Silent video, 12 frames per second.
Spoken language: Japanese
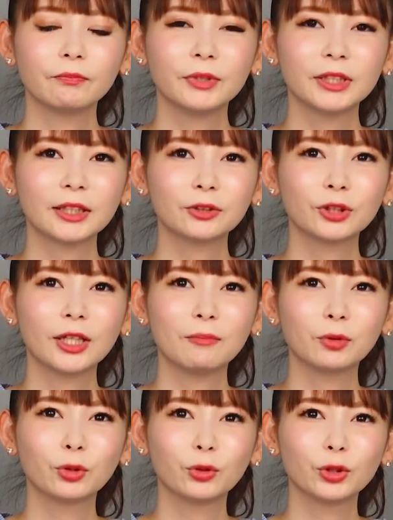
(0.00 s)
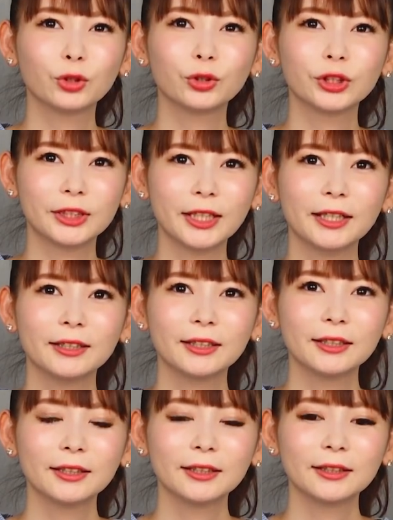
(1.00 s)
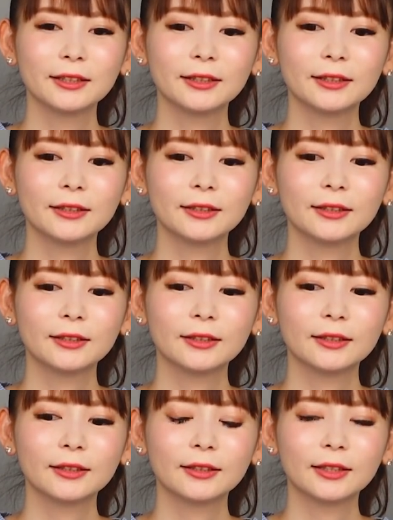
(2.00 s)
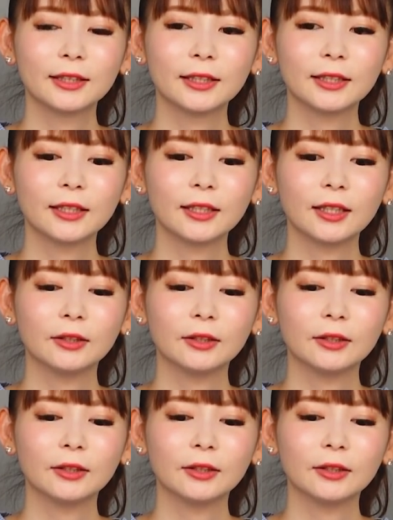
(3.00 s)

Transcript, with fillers: 美里さんも登場して、で